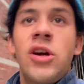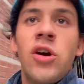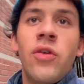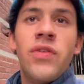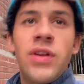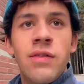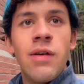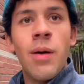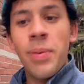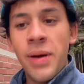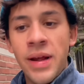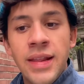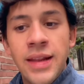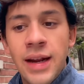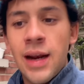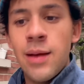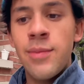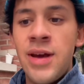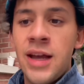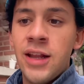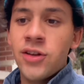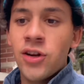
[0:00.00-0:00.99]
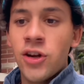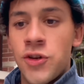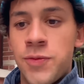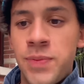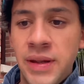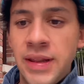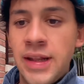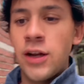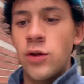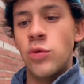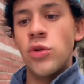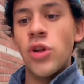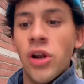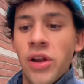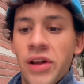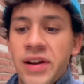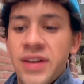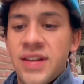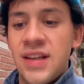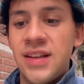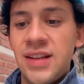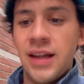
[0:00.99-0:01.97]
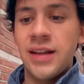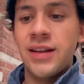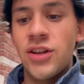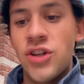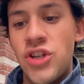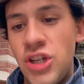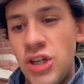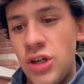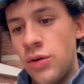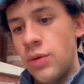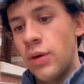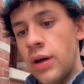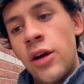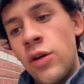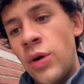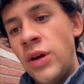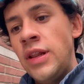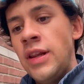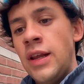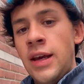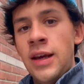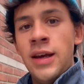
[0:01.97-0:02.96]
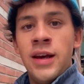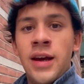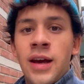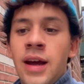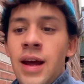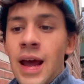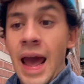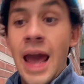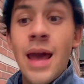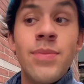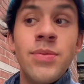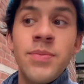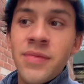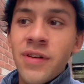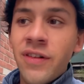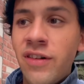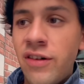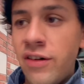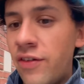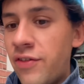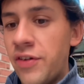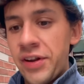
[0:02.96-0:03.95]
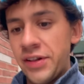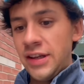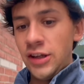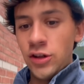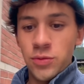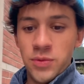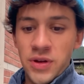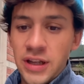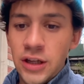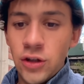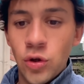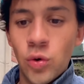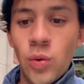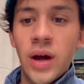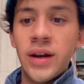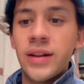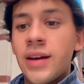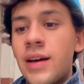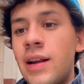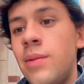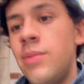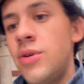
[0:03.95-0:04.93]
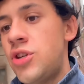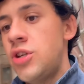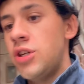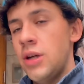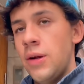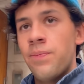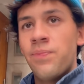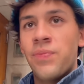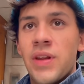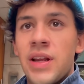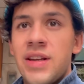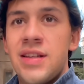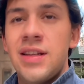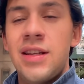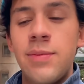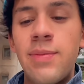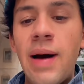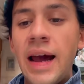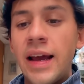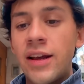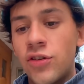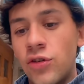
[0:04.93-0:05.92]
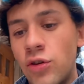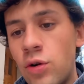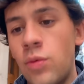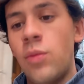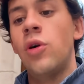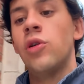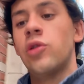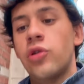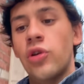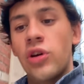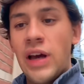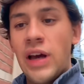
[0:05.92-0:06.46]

conveniva prendere la metro e spendere 2,75 dollari. Quindi Abe mi aveva avvertito, mi ha detto guarda che le bici le city bike sono molto